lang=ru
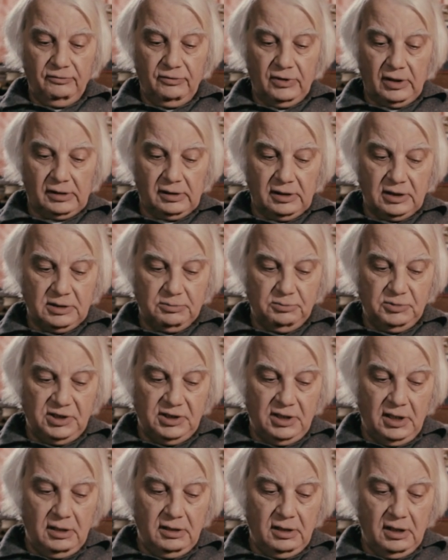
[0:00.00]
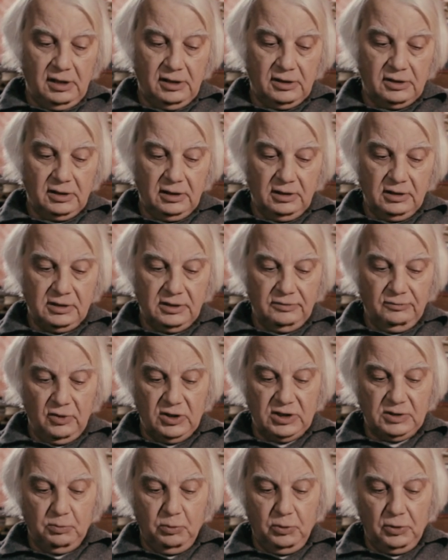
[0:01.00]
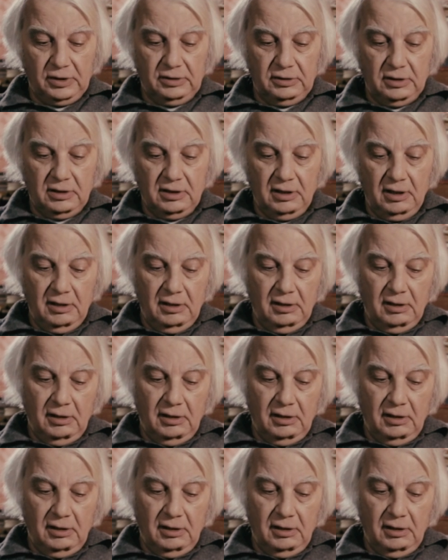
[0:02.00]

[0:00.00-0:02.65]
верно из мщения, решилась его испортить